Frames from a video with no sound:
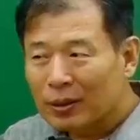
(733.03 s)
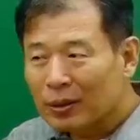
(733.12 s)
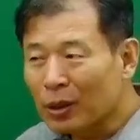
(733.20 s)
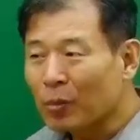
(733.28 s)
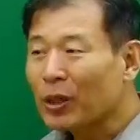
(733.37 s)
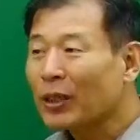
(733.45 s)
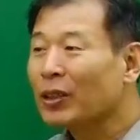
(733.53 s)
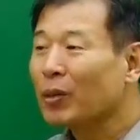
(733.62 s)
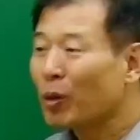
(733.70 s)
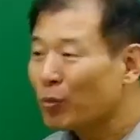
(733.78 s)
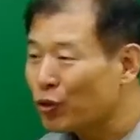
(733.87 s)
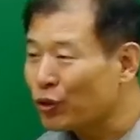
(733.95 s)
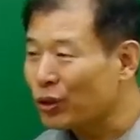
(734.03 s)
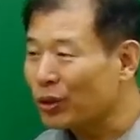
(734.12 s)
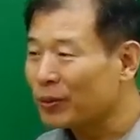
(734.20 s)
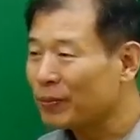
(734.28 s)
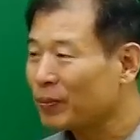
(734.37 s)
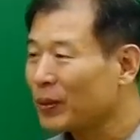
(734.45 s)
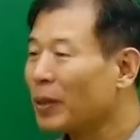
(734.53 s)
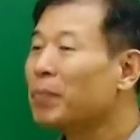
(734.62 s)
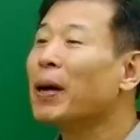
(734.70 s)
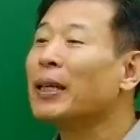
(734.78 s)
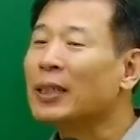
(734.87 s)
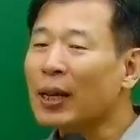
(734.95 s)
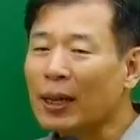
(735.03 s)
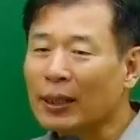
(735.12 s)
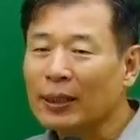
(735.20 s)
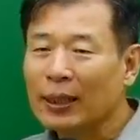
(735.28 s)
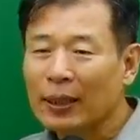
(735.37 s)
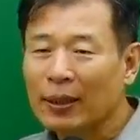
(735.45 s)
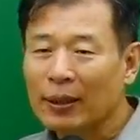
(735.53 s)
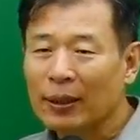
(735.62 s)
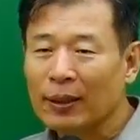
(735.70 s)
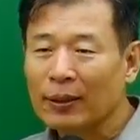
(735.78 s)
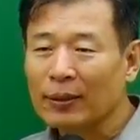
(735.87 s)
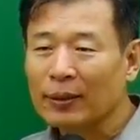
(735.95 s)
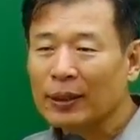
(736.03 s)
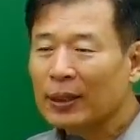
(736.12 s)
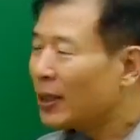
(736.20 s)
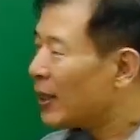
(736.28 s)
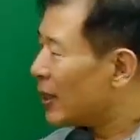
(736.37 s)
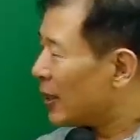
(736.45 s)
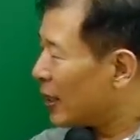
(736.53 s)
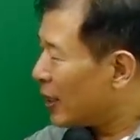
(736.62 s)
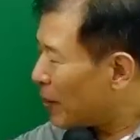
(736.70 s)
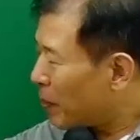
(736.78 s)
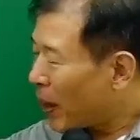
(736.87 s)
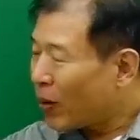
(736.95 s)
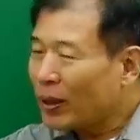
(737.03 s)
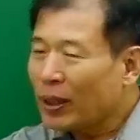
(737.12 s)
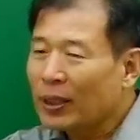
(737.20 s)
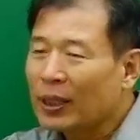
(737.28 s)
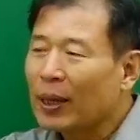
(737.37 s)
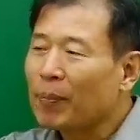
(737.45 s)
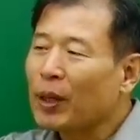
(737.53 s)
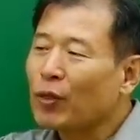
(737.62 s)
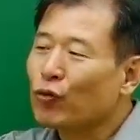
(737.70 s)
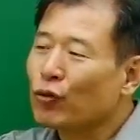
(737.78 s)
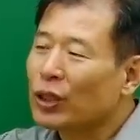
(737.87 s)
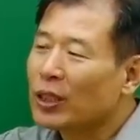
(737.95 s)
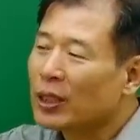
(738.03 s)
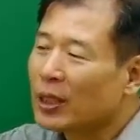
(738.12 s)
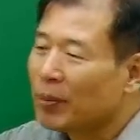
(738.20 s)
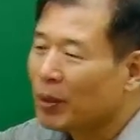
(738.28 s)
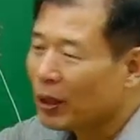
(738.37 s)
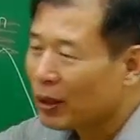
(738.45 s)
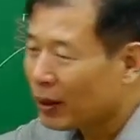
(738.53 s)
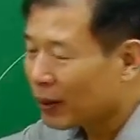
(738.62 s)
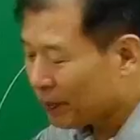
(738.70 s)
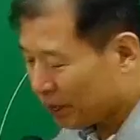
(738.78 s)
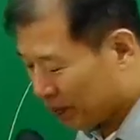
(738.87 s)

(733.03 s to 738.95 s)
넘어가는 게 멈추죠. 마찬가지다 이런 얘기예요. 이 배관의 기압만 유지시키면